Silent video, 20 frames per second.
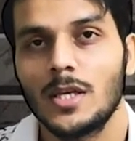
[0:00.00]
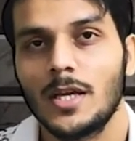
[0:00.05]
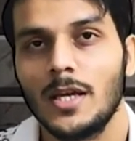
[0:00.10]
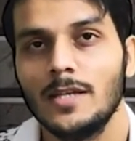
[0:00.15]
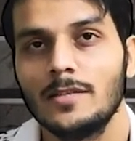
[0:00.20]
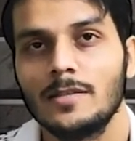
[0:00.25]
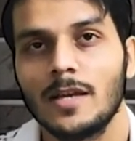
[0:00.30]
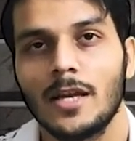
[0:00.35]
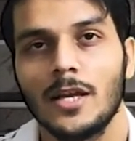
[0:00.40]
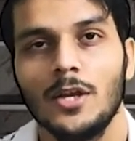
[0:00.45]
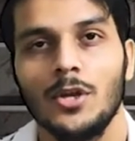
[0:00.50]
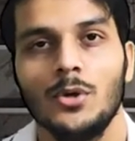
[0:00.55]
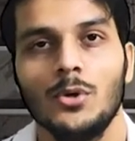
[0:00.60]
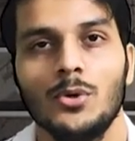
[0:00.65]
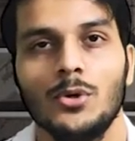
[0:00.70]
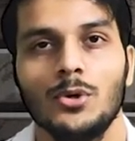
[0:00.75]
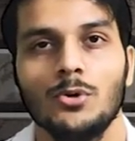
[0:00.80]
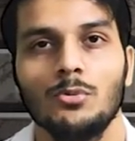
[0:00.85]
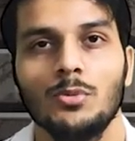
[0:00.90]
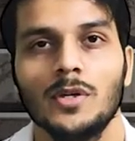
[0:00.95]
कई सारे
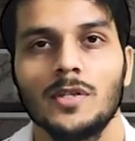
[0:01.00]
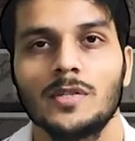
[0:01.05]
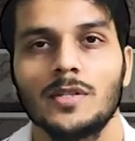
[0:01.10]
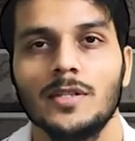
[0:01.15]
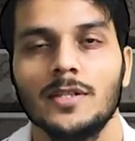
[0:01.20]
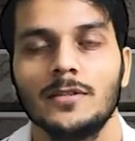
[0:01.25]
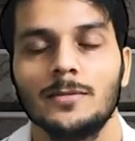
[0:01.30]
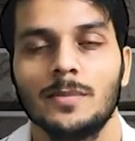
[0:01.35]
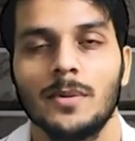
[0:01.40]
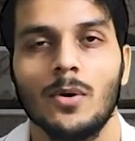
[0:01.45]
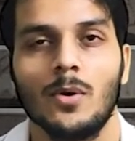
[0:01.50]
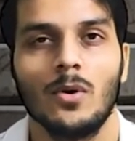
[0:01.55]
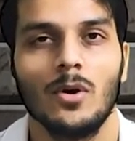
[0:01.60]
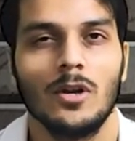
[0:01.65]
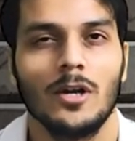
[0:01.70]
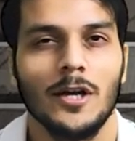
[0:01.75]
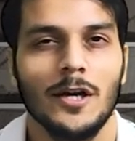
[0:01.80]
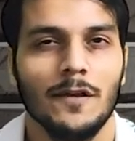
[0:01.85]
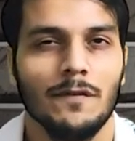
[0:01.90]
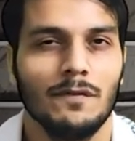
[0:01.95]
यूट्यूबर्स की इस पर
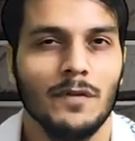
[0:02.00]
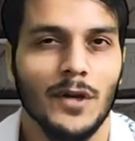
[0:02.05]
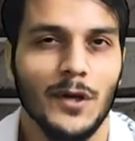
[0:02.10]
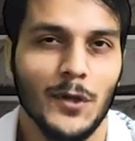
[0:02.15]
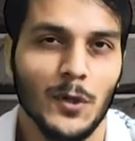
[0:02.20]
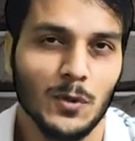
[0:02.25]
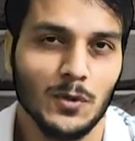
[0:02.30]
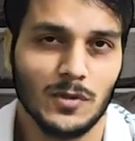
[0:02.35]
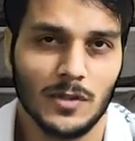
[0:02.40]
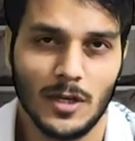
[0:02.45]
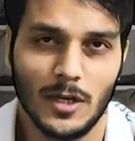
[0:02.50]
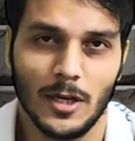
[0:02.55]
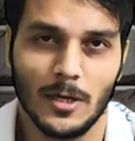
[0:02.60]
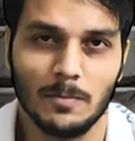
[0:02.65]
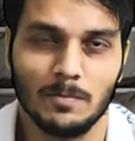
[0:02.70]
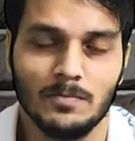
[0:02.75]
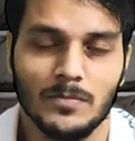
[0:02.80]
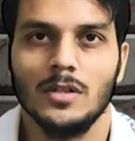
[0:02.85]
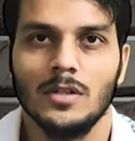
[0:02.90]
ऑलरेडी वीडियोज़ हैं